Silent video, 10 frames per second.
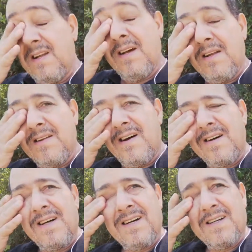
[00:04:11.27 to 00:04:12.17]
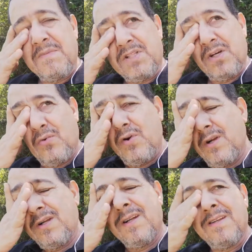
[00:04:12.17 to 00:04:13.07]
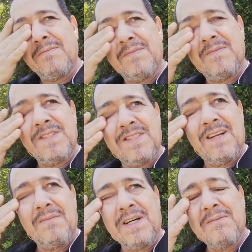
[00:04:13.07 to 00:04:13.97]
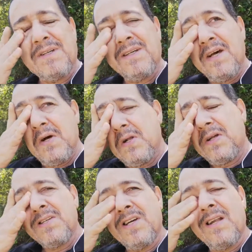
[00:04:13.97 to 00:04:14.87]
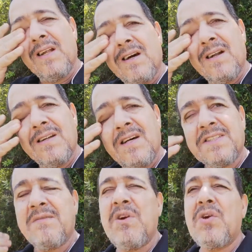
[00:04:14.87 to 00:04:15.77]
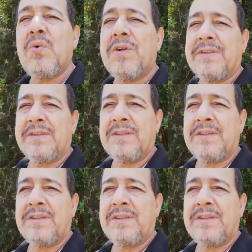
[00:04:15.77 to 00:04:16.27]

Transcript: لان كما تيقول المثال المغربي الله يجعل الاخرنا احسن من الاولى